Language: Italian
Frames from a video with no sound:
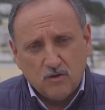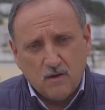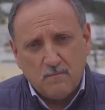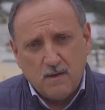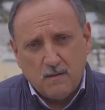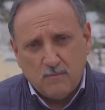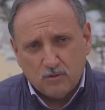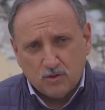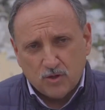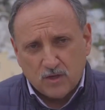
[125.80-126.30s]
Noi
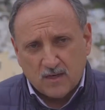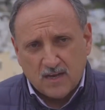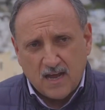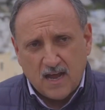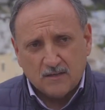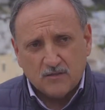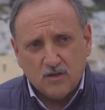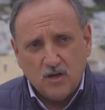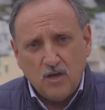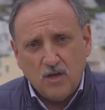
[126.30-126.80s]
abbiamo
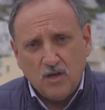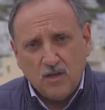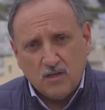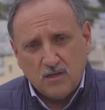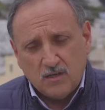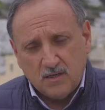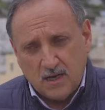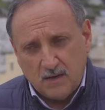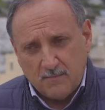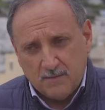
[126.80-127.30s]
cercato
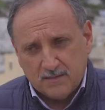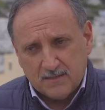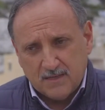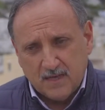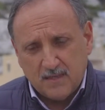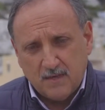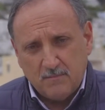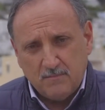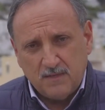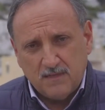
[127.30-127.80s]
nelle
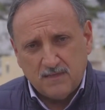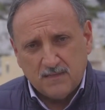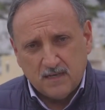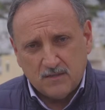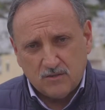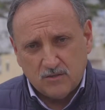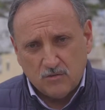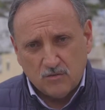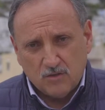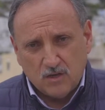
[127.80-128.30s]
passate
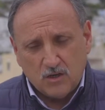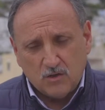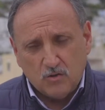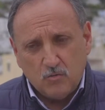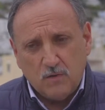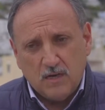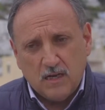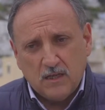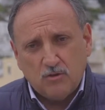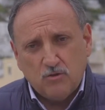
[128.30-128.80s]
amministrazioni, nel
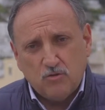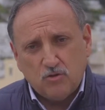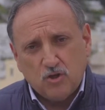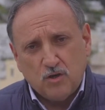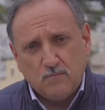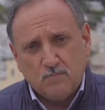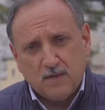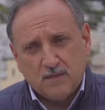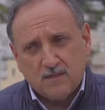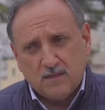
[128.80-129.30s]
2012
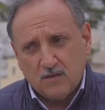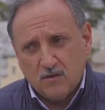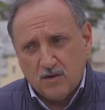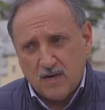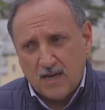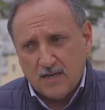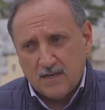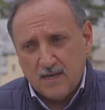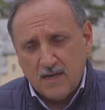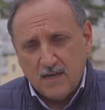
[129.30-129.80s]
in
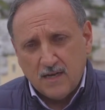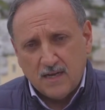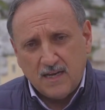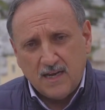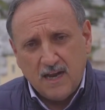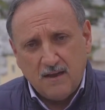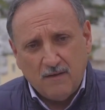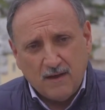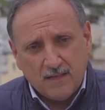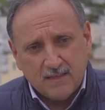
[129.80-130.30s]
particolare,
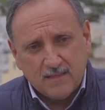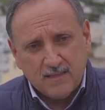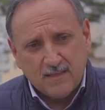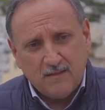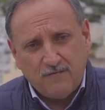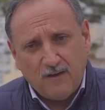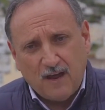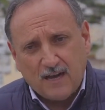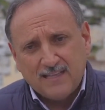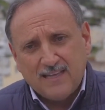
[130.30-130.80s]
in avanti
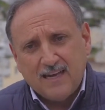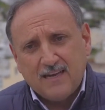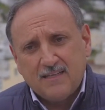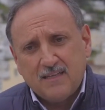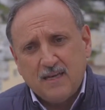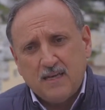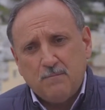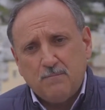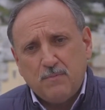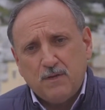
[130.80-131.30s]
di fare delle
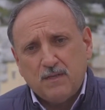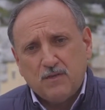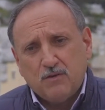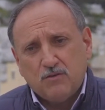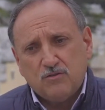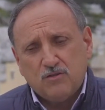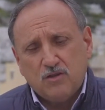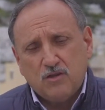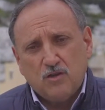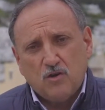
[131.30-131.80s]
delibere di
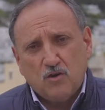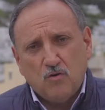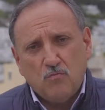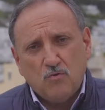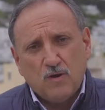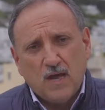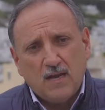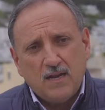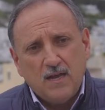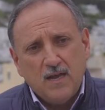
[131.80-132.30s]
Consiglio
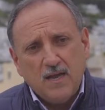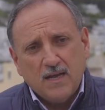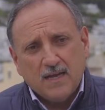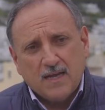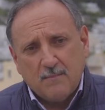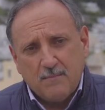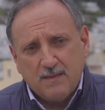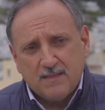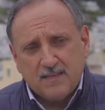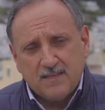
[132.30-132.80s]
Comunale
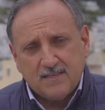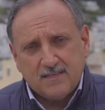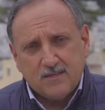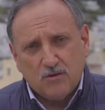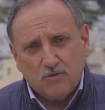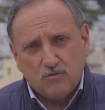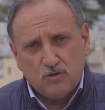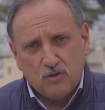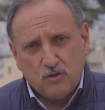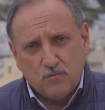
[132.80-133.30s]
che mettesse
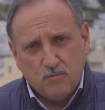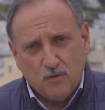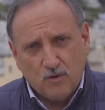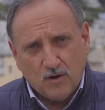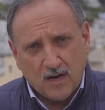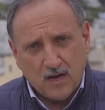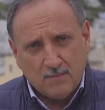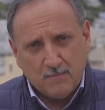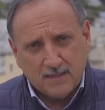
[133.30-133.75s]
ordine un po' alla